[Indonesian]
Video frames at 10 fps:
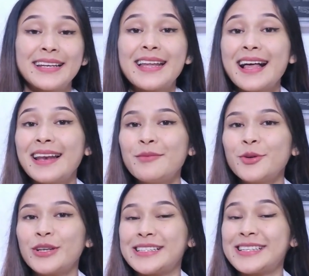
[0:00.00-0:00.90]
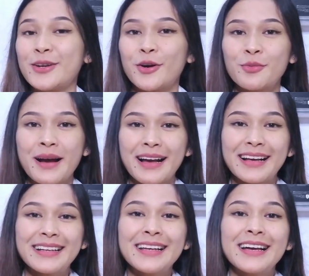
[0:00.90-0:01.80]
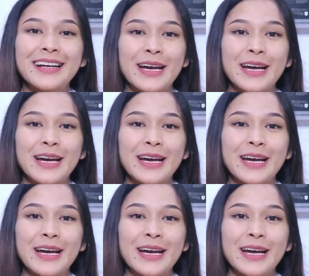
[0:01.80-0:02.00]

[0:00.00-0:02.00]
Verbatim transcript: Dalam kondisi normal,